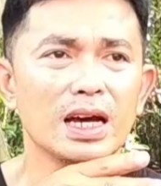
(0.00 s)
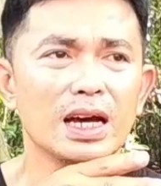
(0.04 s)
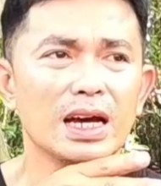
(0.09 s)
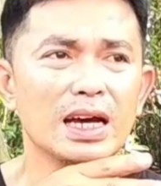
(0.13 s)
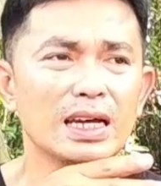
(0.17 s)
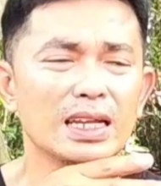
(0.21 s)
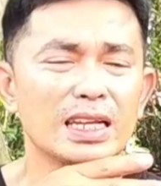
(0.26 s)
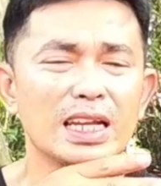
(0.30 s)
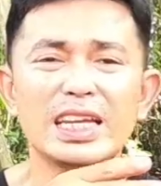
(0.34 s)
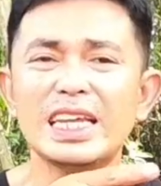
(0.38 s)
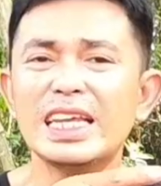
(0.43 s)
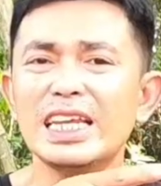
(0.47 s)

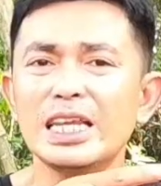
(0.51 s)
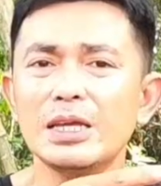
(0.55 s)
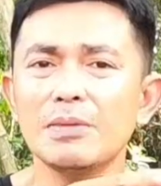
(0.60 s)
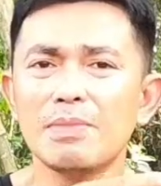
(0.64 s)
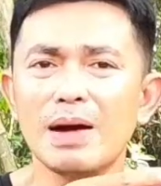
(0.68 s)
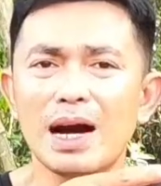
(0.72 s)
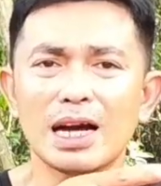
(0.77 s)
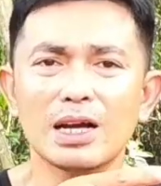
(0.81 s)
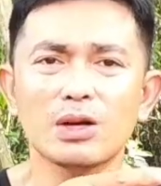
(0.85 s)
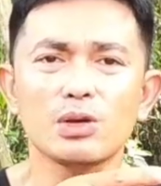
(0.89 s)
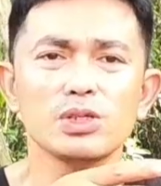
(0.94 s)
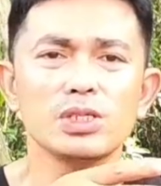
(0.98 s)
uh,
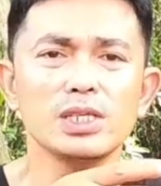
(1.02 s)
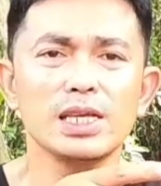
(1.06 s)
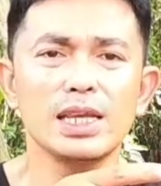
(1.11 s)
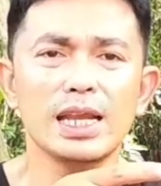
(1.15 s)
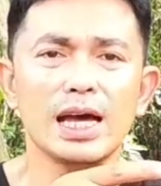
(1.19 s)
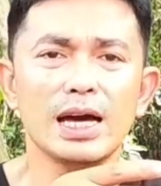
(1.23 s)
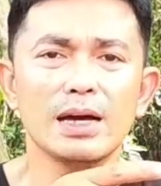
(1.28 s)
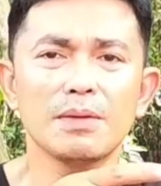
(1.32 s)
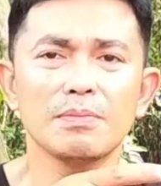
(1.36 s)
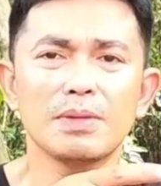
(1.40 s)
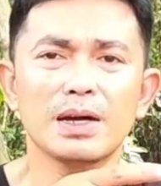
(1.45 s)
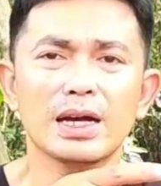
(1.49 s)
naninibago
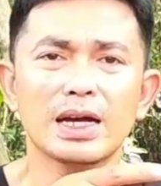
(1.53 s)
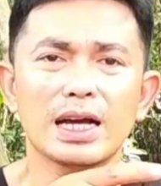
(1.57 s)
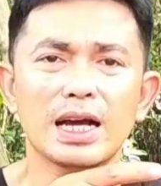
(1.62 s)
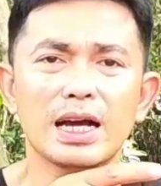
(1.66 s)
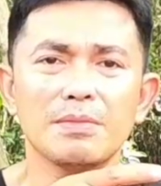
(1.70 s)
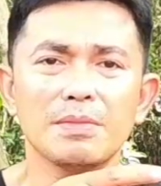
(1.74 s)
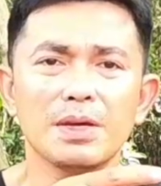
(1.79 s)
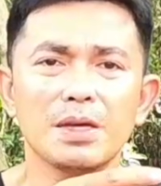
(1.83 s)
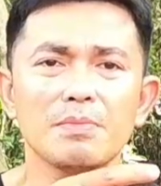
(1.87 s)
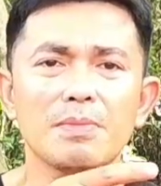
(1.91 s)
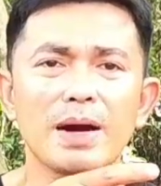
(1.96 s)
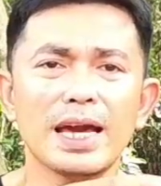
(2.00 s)
sila
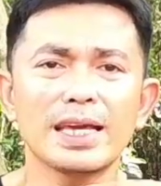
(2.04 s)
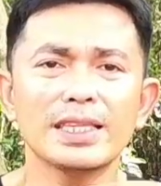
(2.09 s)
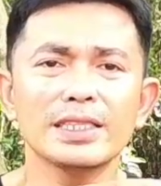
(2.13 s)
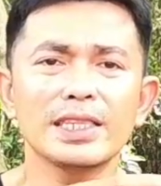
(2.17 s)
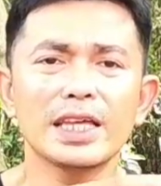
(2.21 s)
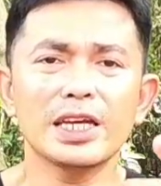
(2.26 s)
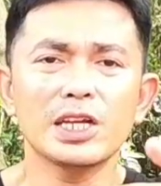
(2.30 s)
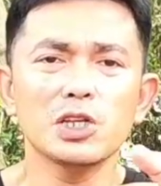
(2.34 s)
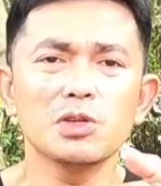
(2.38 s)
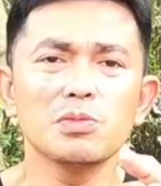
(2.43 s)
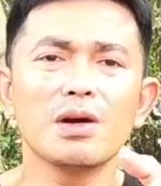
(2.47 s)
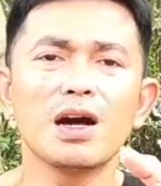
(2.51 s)
pagka may
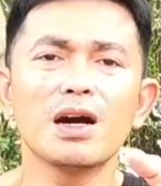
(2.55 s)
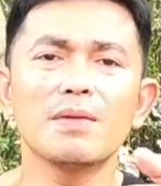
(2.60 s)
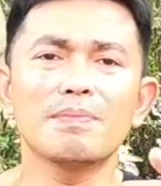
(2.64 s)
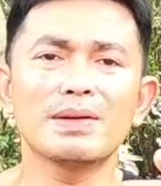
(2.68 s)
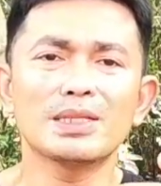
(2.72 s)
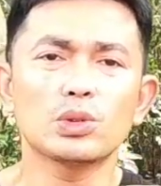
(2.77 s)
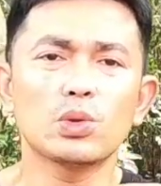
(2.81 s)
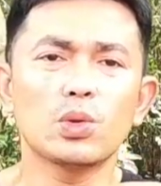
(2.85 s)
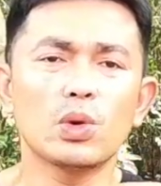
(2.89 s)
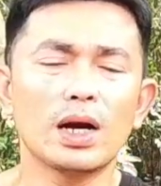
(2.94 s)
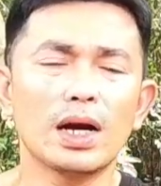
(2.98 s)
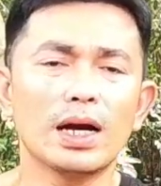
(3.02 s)
binder yung mga
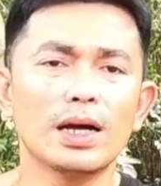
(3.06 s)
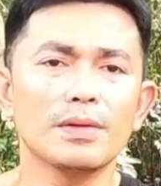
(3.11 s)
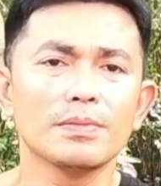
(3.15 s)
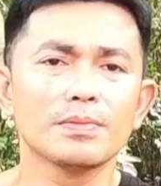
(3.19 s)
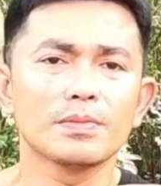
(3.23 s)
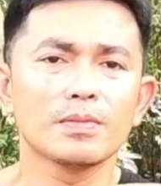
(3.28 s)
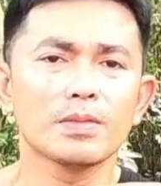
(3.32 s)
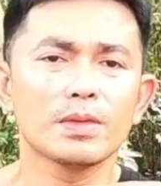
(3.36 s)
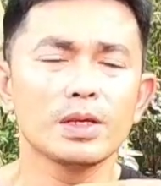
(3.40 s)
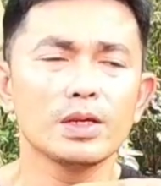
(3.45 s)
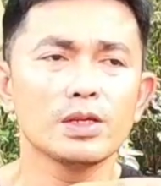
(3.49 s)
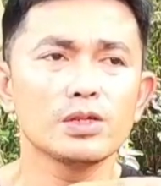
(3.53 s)
patuka.
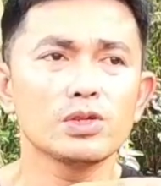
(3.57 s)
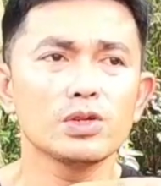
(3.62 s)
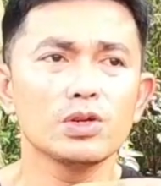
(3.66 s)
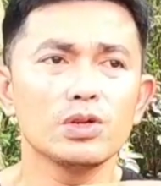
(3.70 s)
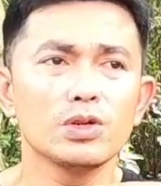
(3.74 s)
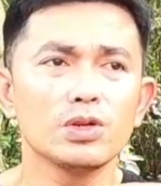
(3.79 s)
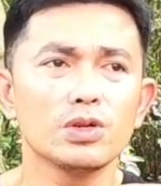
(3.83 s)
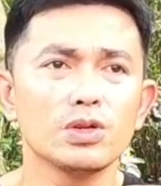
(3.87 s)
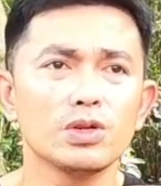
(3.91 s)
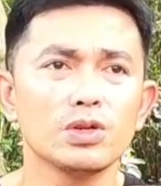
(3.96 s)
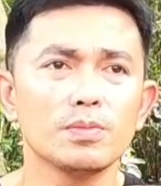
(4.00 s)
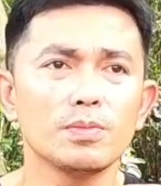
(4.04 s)

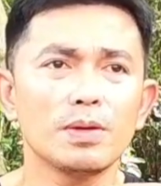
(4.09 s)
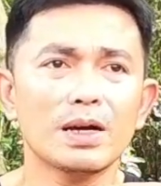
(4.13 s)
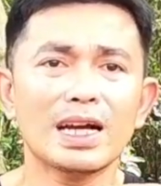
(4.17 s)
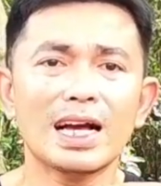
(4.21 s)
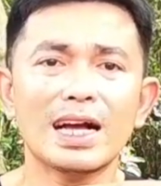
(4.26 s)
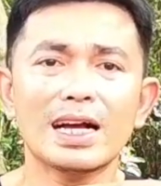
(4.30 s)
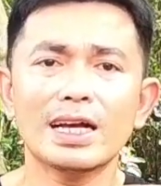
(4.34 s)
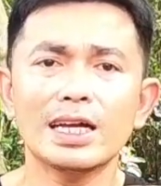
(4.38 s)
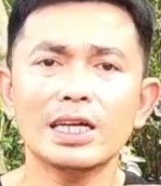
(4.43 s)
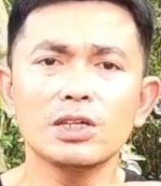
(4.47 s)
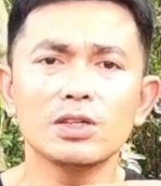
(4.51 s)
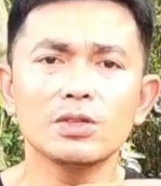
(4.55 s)
So,
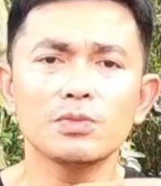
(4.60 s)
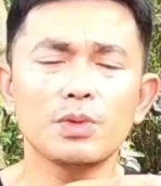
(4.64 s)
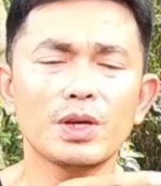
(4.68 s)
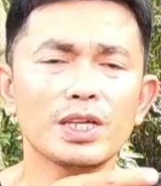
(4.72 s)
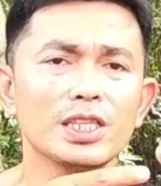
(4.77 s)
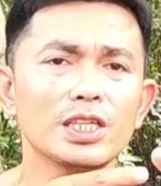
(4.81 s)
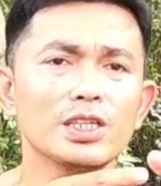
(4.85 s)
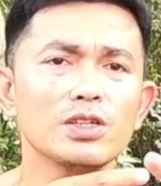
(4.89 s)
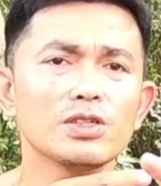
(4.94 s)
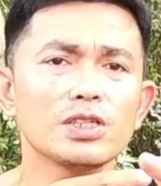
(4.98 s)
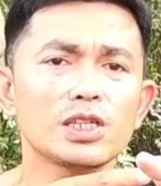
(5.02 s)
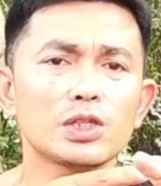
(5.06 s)
pagka ganun,
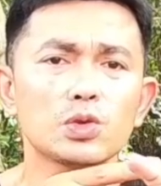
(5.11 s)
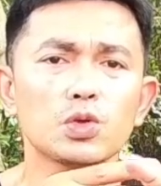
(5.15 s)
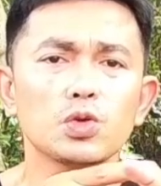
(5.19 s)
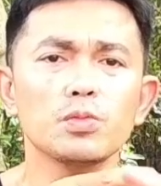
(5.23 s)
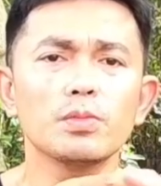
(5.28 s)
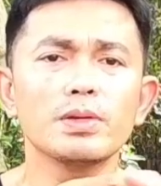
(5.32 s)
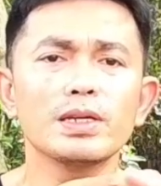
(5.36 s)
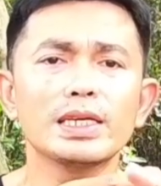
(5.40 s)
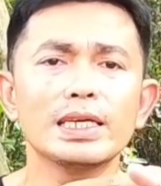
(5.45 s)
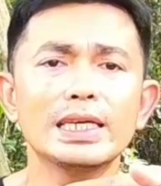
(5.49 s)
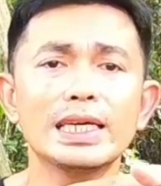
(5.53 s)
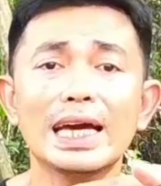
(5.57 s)
pwede nyo sa
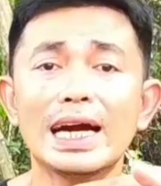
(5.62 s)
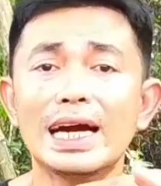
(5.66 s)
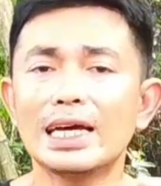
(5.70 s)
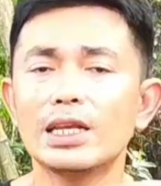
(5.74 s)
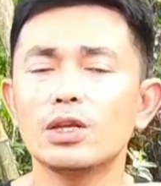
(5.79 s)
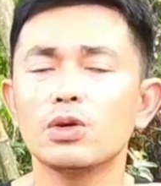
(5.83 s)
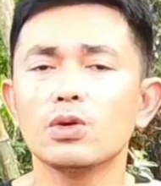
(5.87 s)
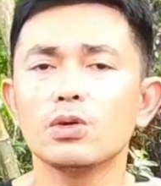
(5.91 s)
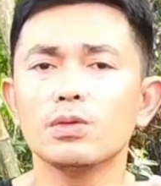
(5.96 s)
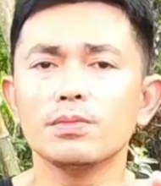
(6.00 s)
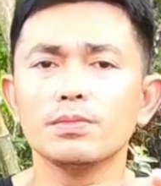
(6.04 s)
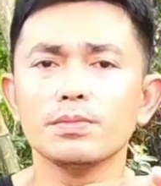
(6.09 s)
tubig
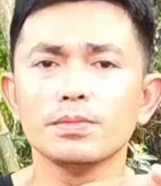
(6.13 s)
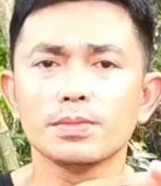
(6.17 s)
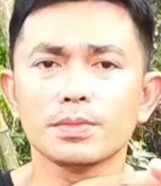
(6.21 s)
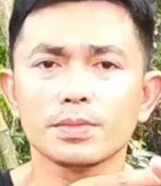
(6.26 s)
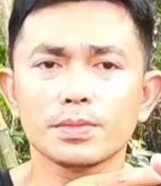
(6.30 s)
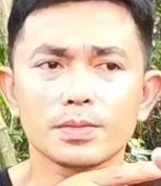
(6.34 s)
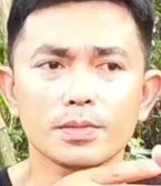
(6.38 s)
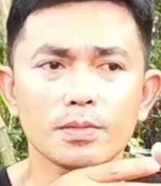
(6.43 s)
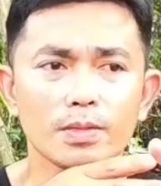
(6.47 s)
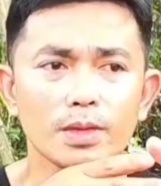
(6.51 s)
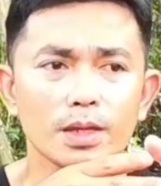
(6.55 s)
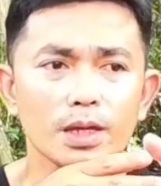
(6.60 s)
ihalo.
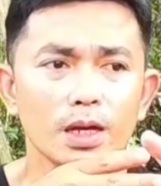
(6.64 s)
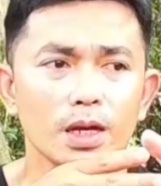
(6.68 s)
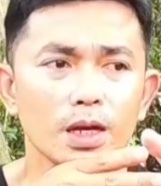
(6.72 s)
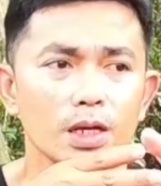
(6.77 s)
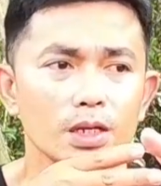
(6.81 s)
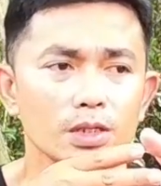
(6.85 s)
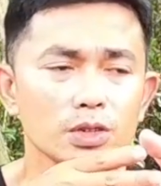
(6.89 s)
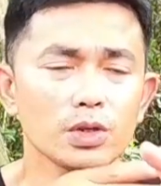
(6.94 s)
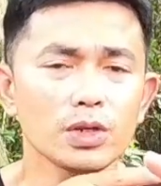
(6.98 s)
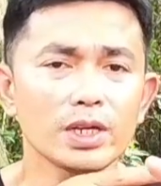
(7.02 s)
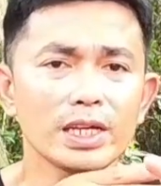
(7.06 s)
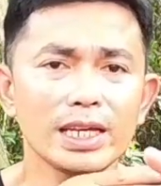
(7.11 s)

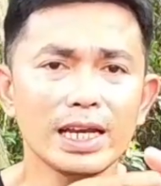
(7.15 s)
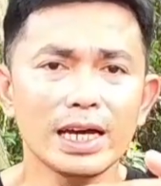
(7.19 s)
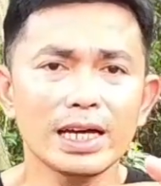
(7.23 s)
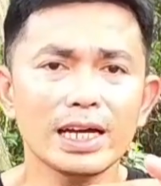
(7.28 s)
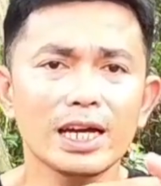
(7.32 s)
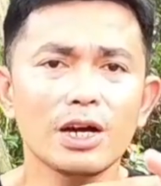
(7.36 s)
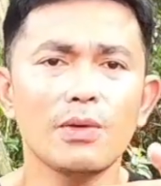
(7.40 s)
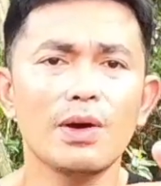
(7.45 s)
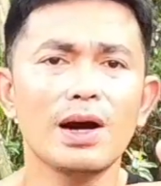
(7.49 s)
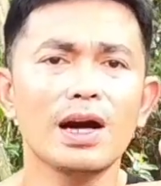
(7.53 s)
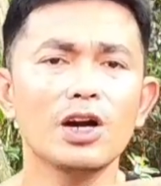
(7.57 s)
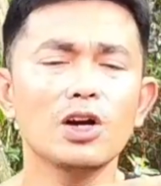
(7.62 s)
So, ang
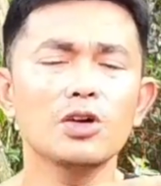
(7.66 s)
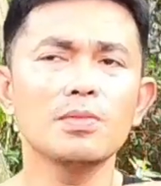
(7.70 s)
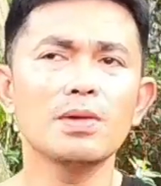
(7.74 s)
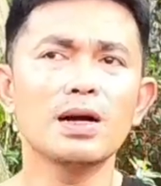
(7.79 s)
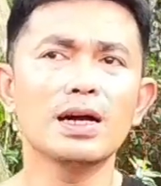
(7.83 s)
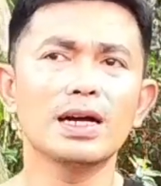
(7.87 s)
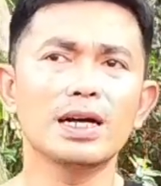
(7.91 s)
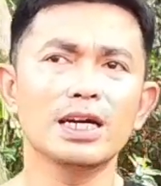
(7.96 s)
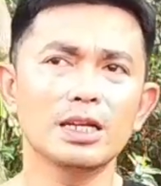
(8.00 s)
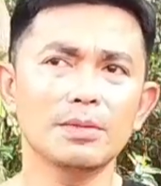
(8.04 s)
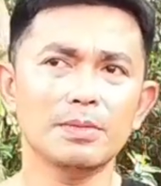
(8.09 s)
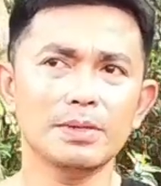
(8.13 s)
ginagawa ko
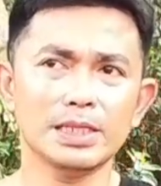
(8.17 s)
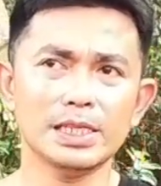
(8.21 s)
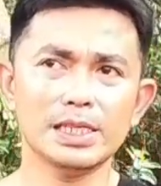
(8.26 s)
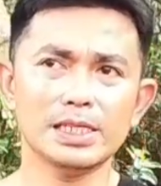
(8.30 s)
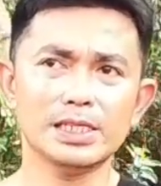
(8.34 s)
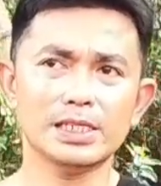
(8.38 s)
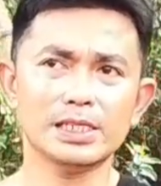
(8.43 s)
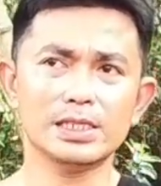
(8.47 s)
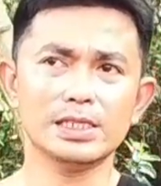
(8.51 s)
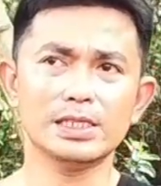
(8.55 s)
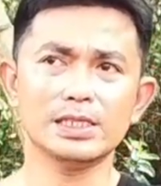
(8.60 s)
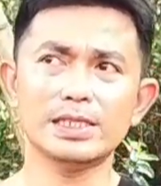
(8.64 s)
mga
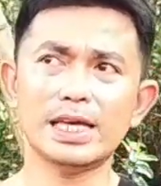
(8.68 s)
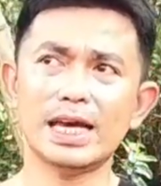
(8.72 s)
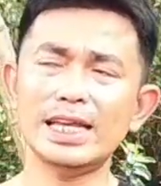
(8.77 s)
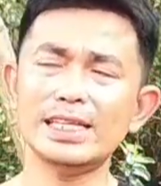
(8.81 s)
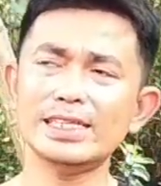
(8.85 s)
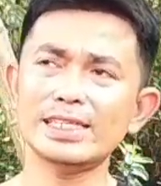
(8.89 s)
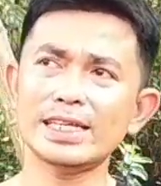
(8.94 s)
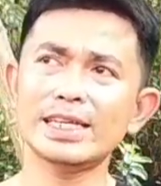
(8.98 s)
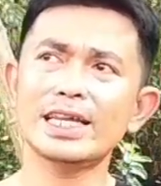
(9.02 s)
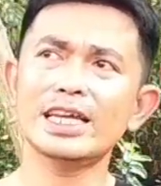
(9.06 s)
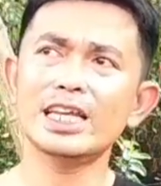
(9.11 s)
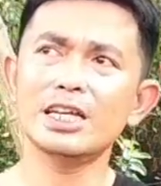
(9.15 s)
kalapatids,
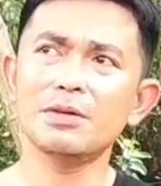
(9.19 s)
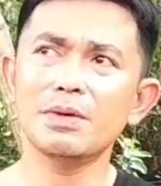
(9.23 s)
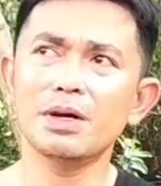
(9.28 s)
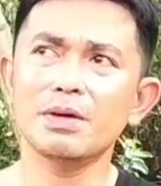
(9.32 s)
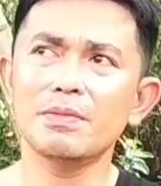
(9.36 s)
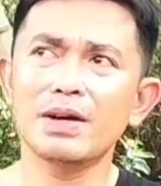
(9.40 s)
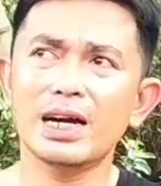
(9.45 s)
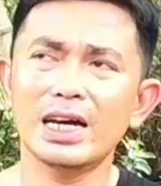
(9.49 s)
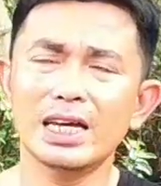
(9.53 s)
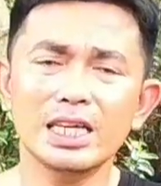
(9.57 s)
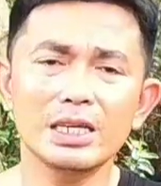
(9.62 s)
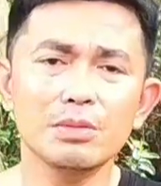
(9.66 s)
dahil sanay ng
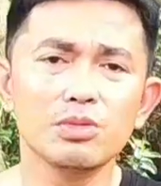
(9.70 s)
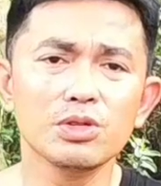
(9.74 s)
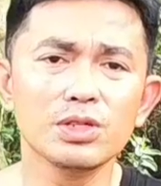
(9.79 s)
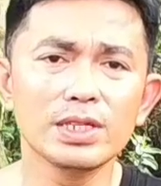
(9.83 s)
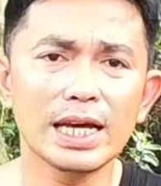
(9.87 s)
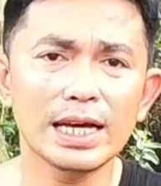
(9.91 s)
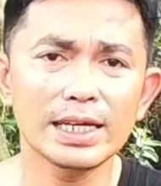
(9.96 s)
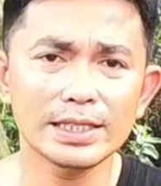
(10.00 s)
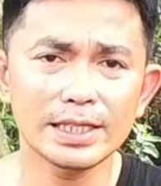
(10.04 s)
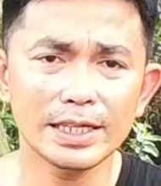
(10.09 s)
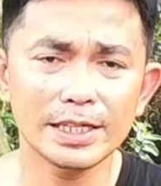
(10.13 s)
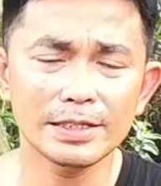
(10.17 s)
mga
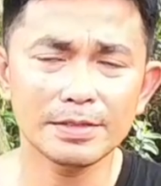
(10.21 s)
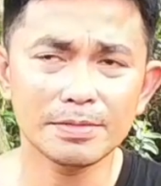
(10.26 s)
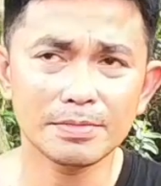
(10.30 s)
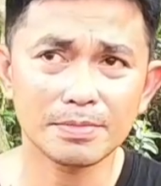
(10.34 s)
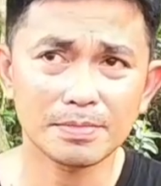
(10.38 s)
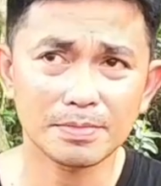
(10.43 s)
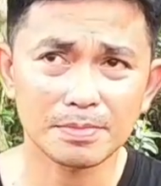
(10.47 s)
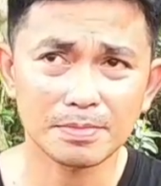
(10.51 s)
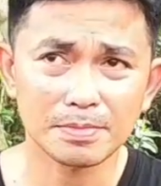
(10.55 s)
ibon natin,